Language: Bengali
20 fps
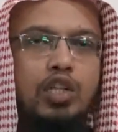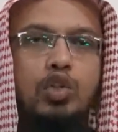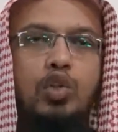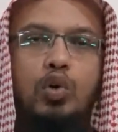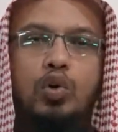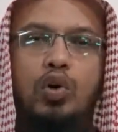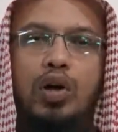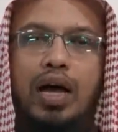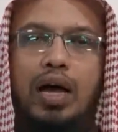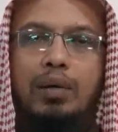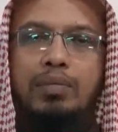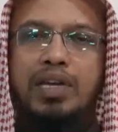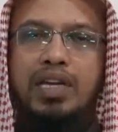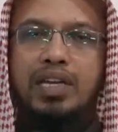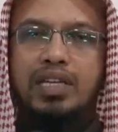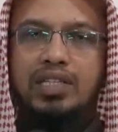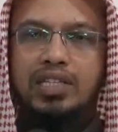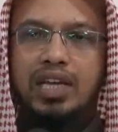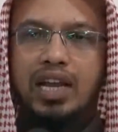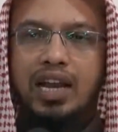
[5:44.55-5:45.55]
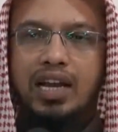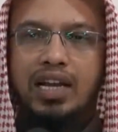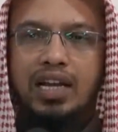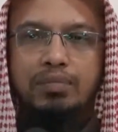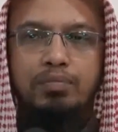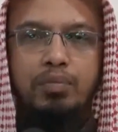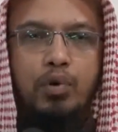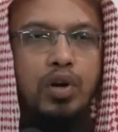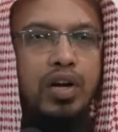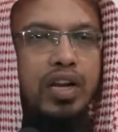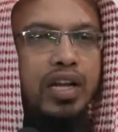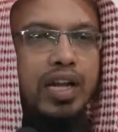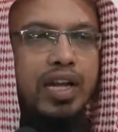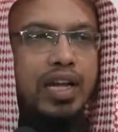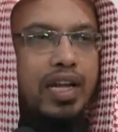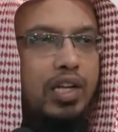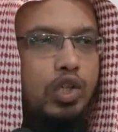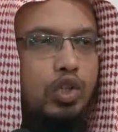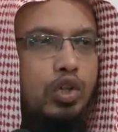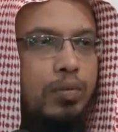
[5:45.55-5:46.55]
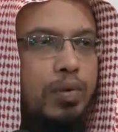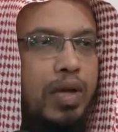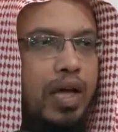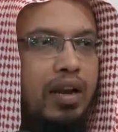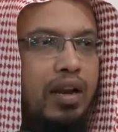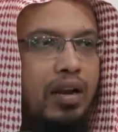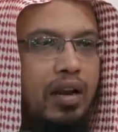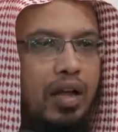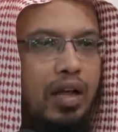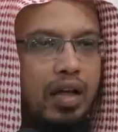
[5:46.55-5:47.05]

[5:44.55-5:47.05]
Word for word: তো আমি চার রাকাত পড়লে সবার